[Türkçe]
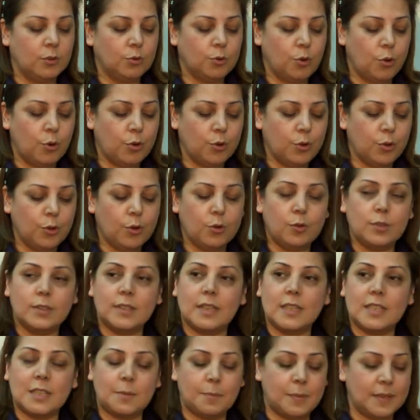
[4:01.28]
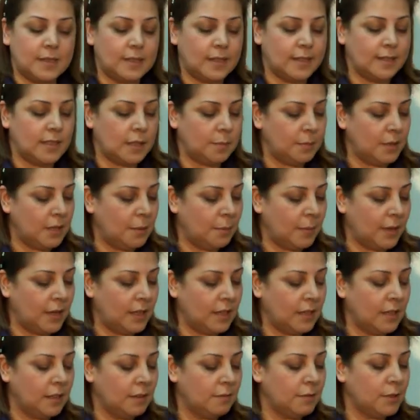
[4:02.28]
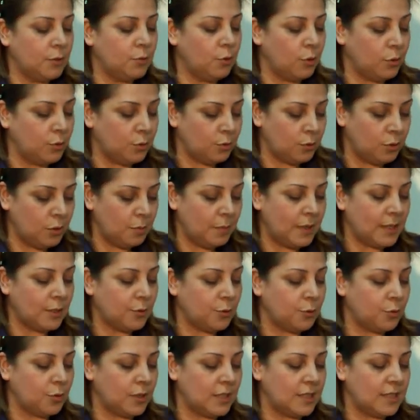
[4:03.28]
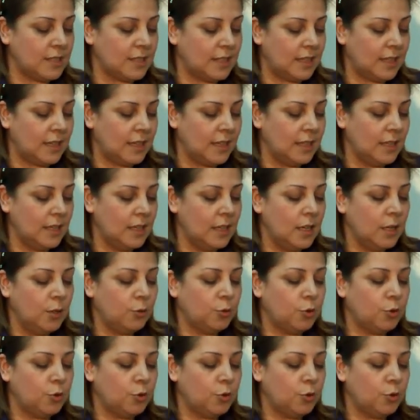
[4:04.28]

doğru yönü tespit edebilmek ve döndürülmek suretiyle